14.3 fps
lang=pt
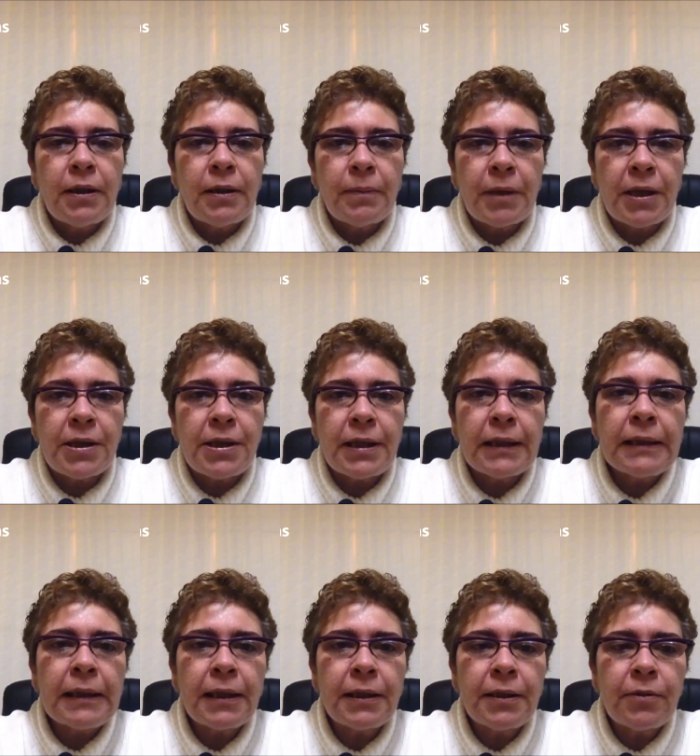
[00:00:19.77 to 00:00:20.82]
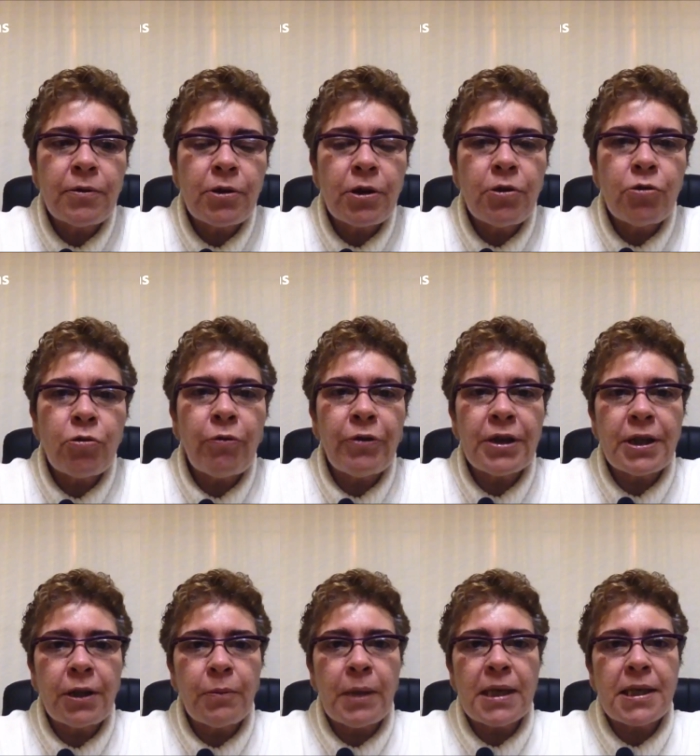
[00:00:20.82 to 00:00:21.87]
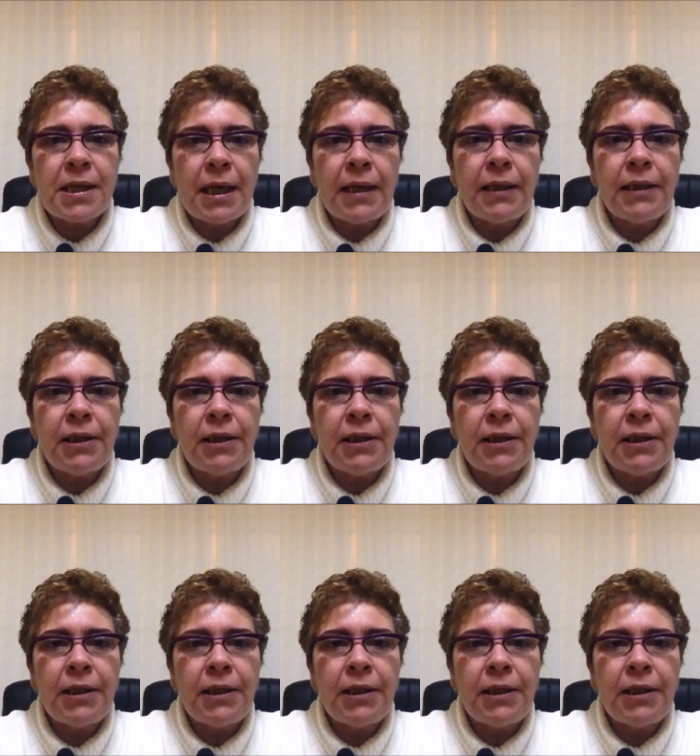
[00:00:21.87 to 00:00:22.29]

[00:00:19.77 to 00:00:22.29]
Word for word: há mais de 30 anos, que estou fazendo uma série